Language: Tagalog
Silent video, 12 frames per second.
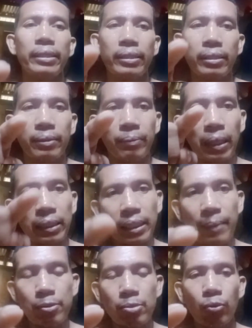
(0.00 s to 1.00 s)

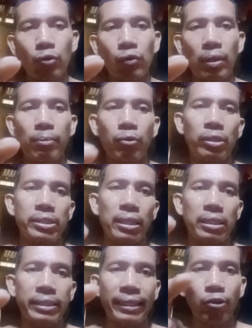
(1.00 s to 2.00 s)
Pagkatapos mong amunin sila
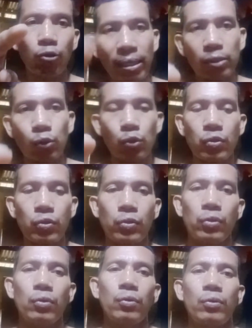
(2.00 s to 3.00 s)
si Kikumatos,
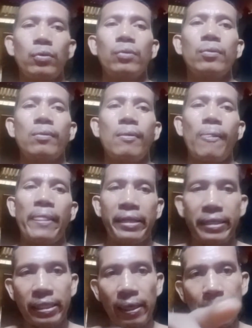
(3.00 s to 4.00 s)

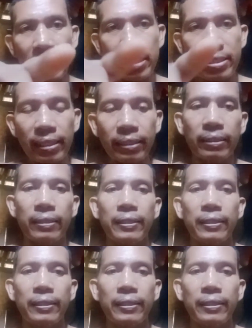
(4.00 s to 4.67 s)
hindi ka pinansin.